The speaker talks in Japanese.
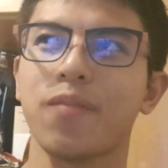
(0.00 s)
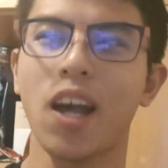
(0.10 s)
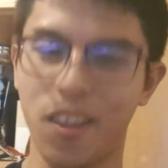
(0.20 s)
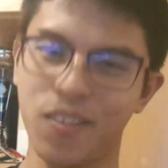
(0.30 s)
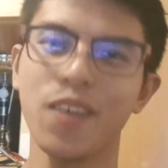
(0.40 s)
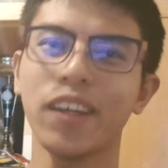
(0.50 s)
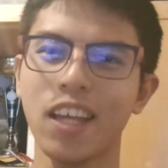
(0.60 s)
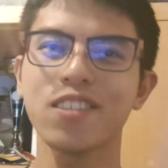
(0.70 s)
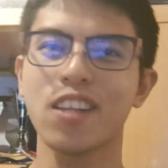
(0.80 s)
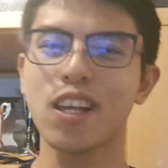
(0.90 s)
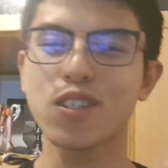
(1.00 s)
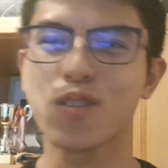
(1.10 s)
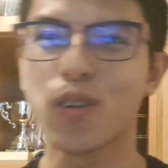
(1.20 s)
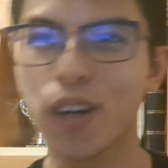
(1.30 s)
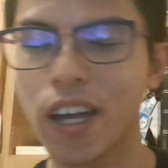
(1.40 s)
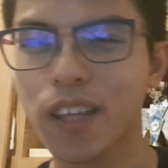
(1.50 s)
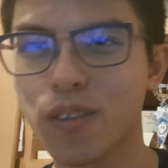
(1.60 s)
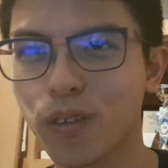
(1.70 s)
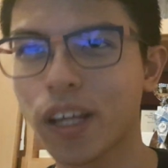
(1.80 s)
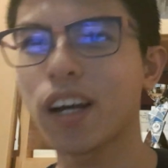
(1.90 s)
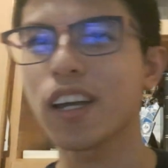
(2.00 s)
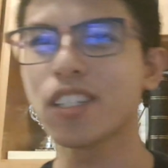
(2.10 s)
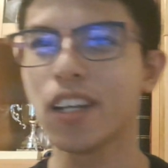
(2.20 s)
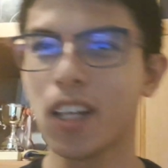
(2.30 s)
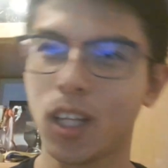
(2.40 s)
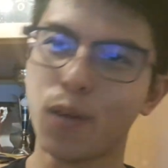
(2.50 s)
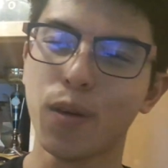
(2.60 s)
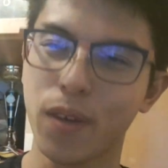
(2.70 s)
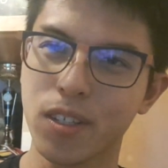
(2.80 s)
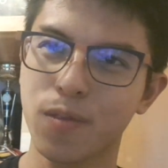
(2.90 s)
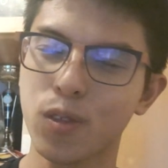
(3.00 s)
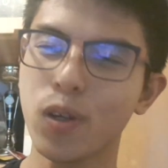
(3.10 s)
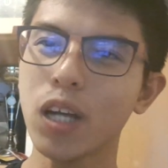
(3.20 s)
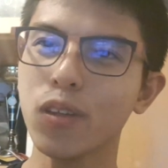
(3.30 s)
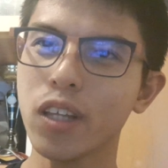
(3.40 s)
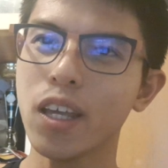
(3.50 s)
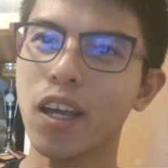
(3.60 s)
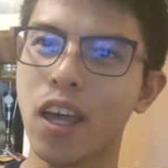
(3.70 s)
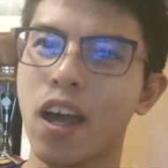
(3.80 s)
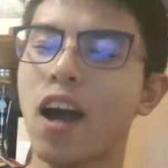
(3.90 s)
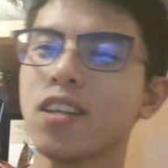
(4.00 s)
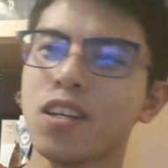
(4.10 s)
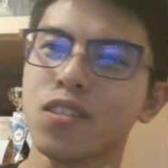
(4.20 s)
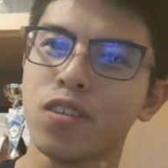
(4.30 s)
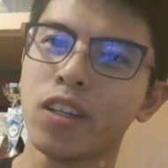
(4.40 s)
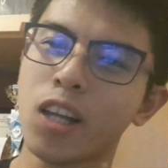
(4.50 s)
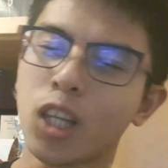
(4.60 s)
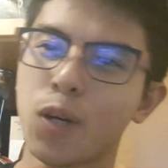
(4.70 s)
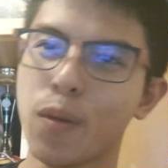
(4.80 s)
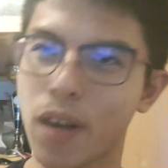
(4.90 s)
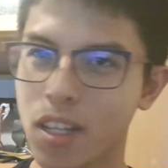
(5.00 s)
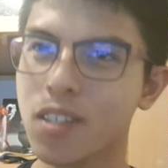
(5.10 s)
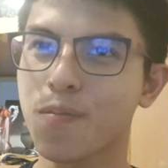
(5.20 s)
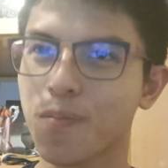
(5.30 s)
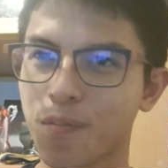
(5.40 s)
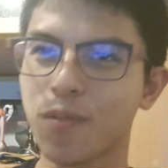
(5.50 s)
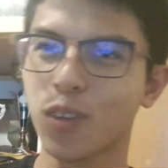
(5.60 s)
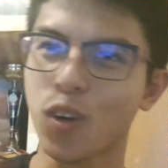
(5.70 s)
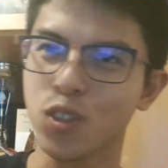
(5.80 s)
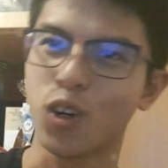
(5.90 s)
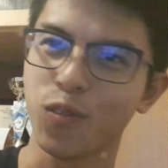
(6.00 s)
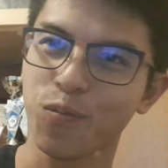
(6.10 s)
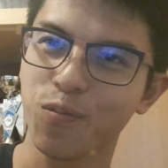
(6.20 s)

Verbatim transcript: はい。ではね、次、ちょっと、えっ、ー、と、お出かけしていきたいと思います。その後に、えー、アイスタンス行きたいと思います。どうぞ。